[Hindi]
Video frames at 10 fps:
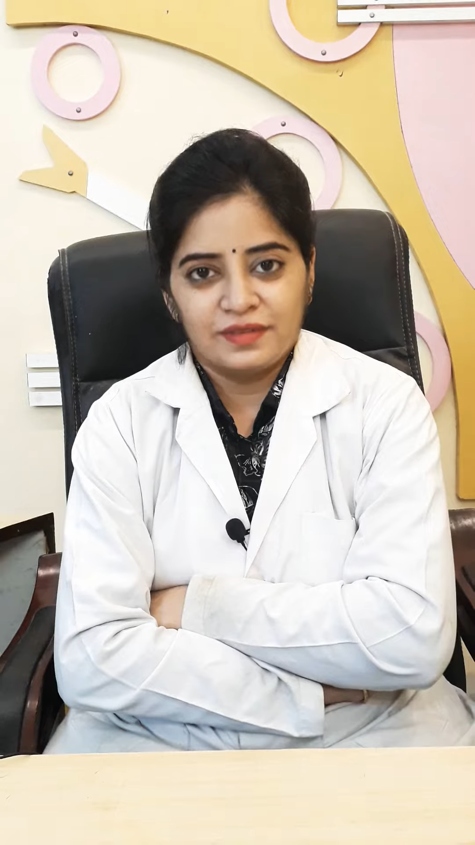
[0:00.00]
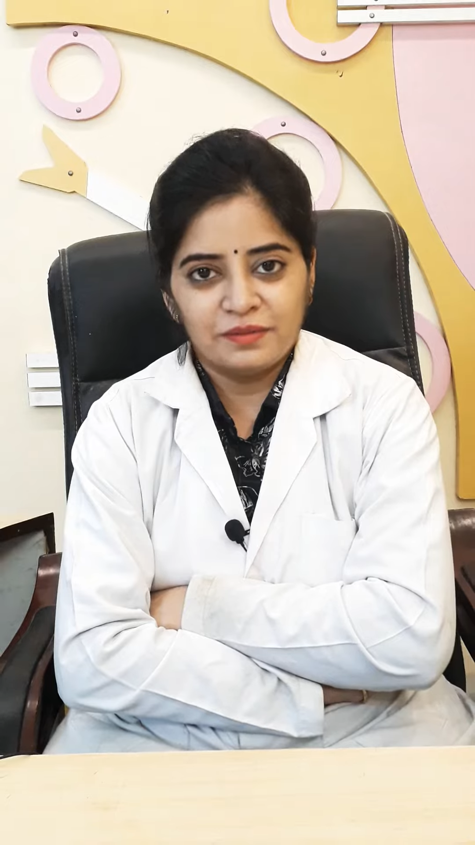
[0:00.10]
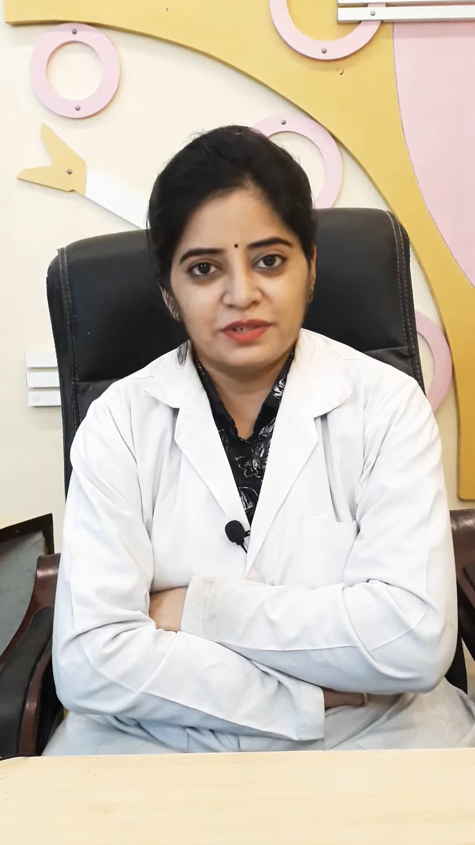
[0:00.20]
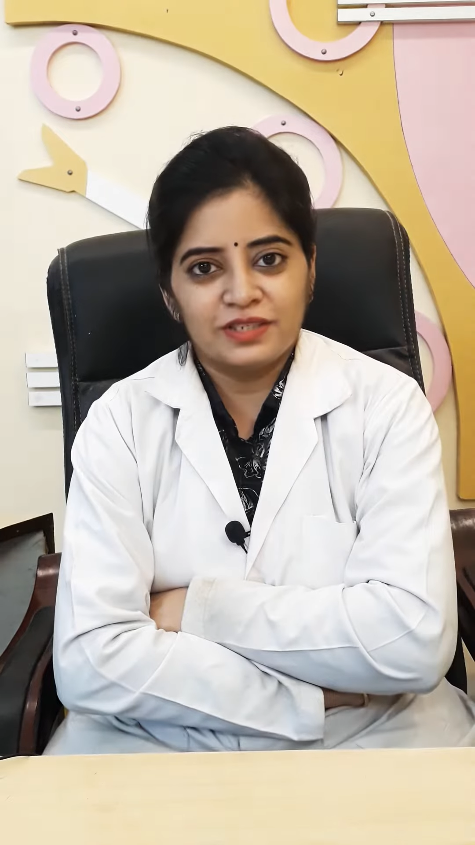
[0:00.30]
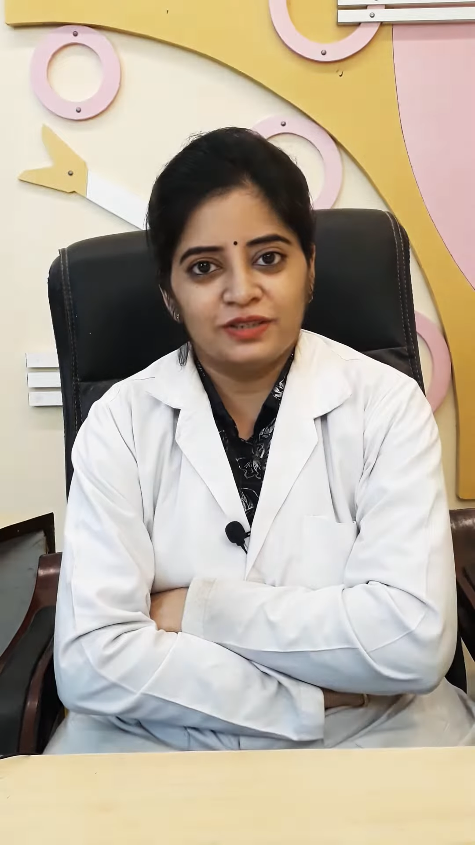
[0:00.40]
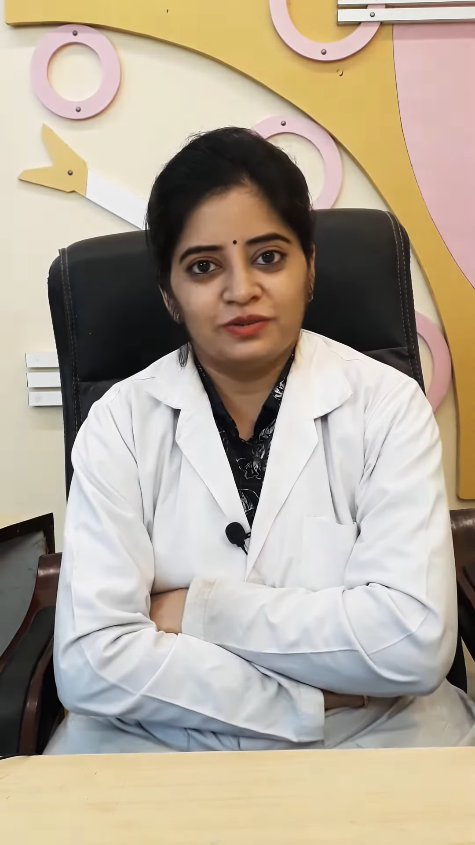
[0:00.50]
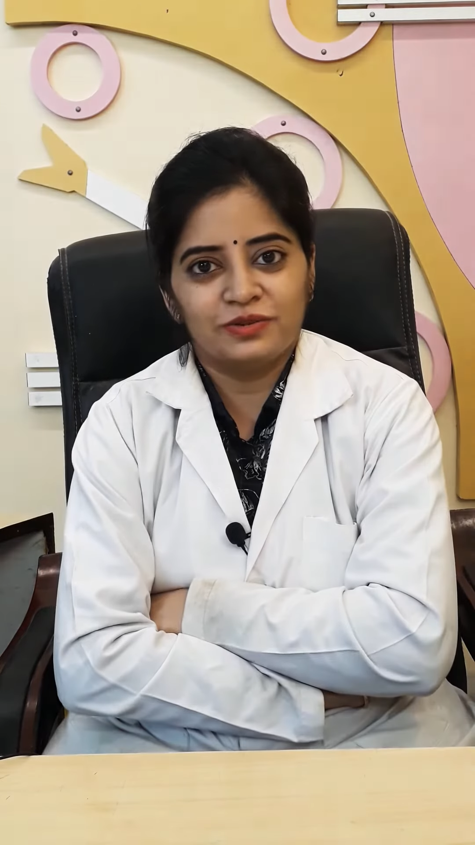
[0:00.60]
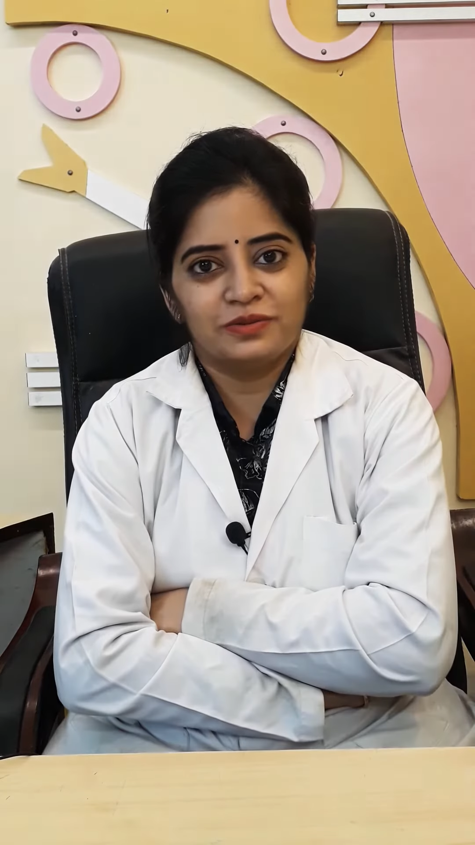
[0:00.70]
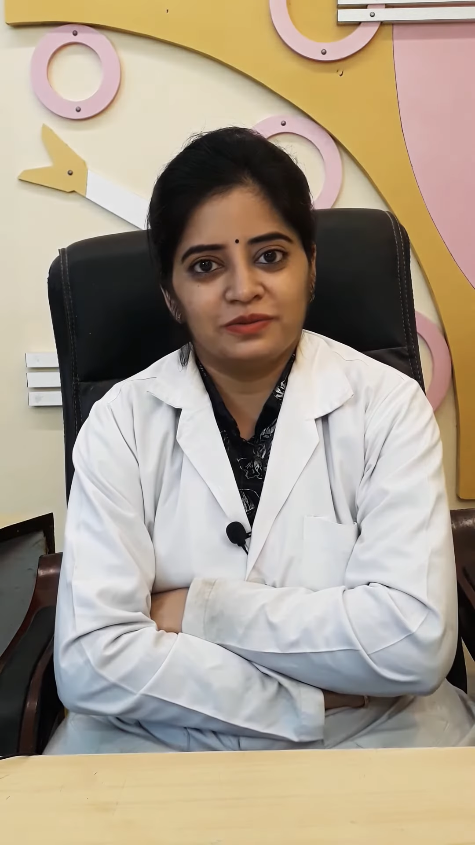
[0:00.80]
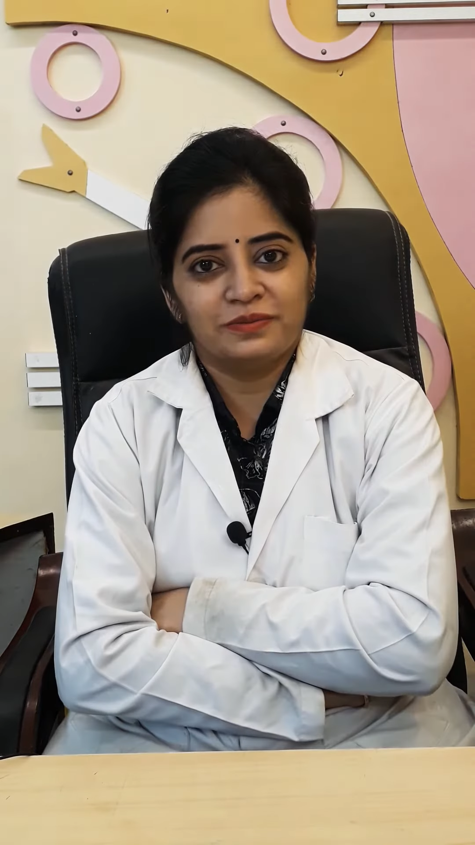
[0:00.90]
नमस्ते
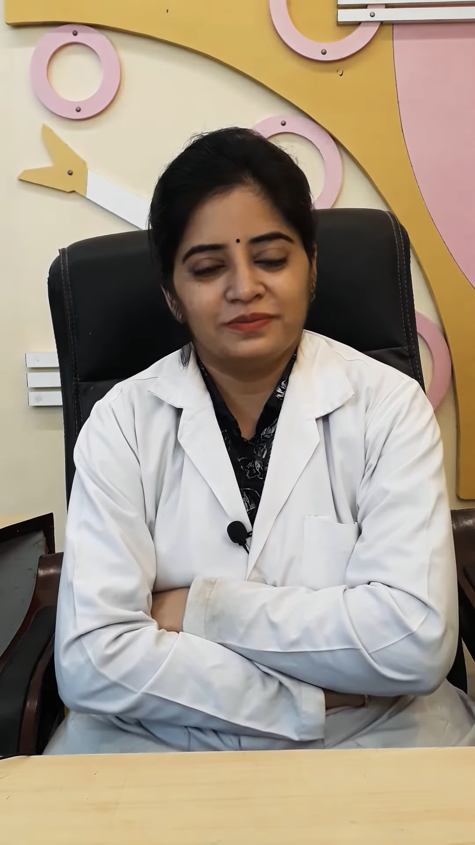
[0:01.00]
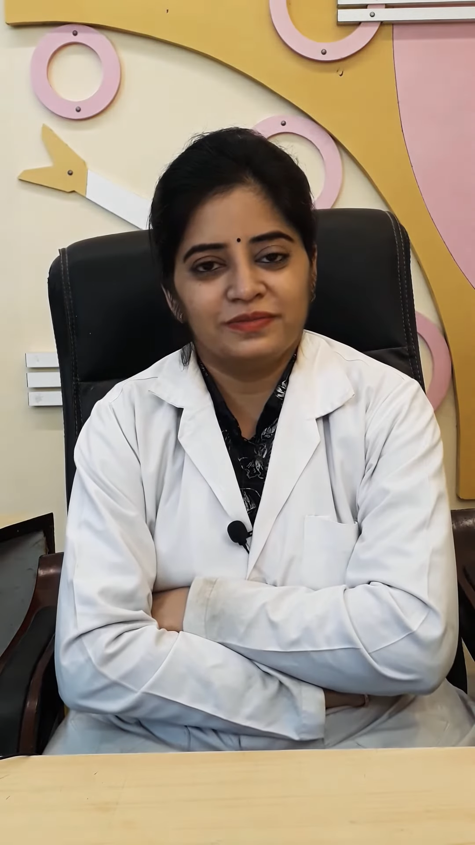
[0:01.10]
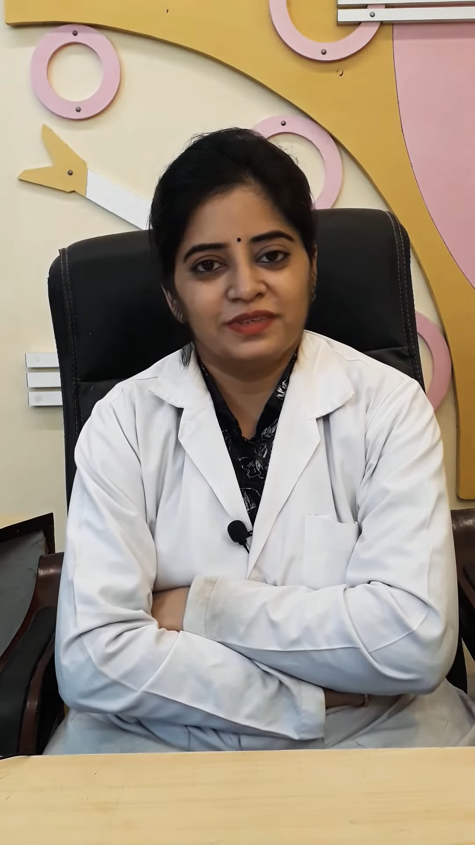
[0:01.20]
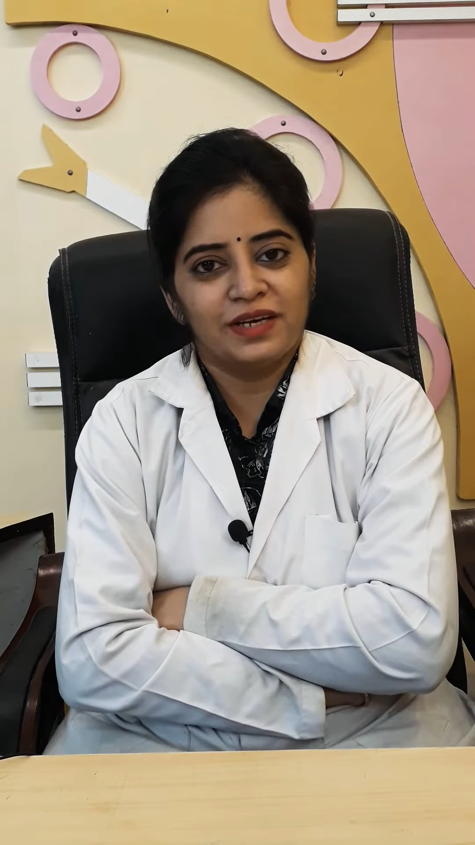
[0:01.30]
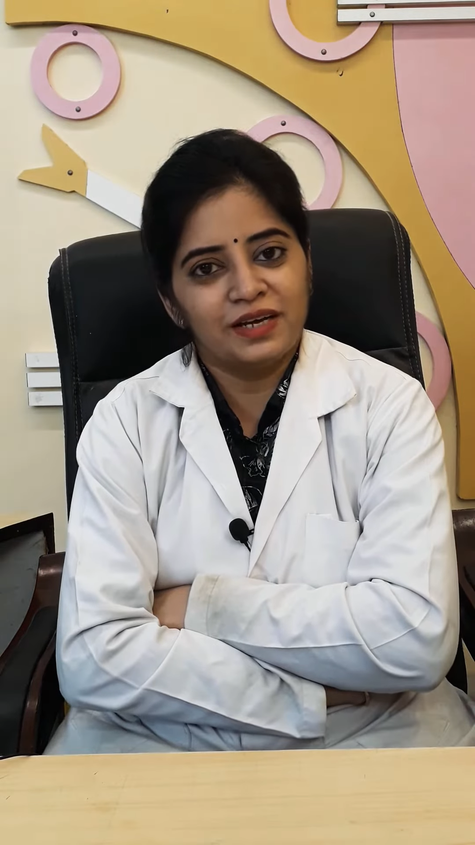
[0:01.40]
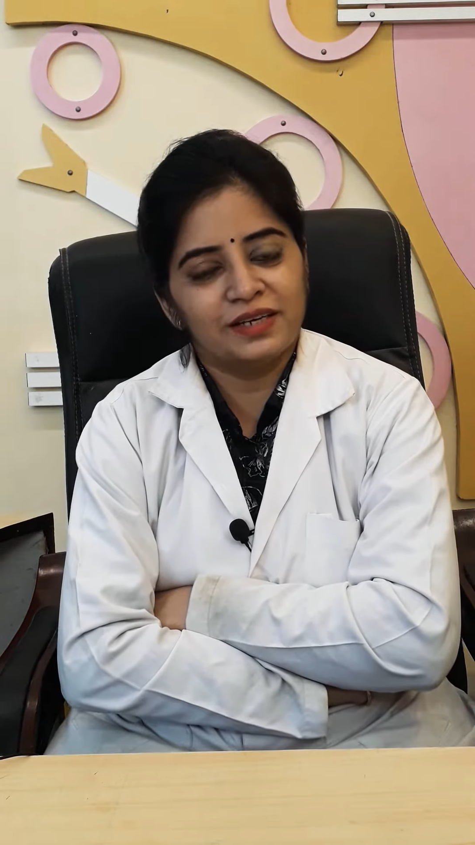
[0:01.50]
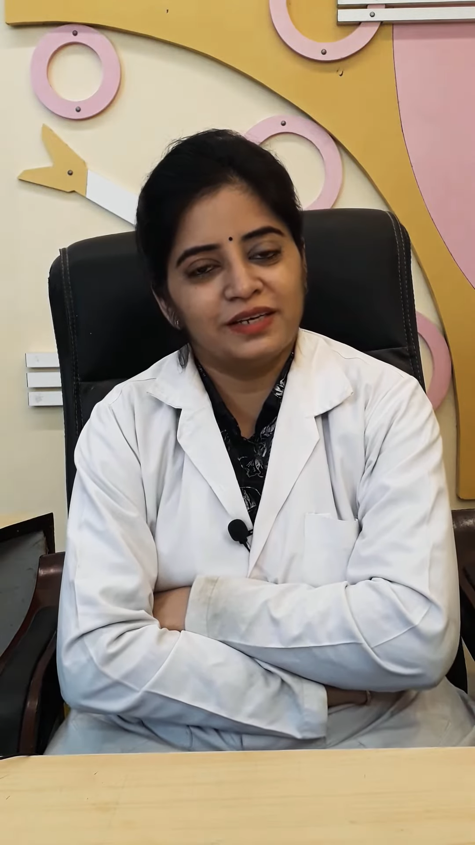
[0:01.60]
दोस्तों आ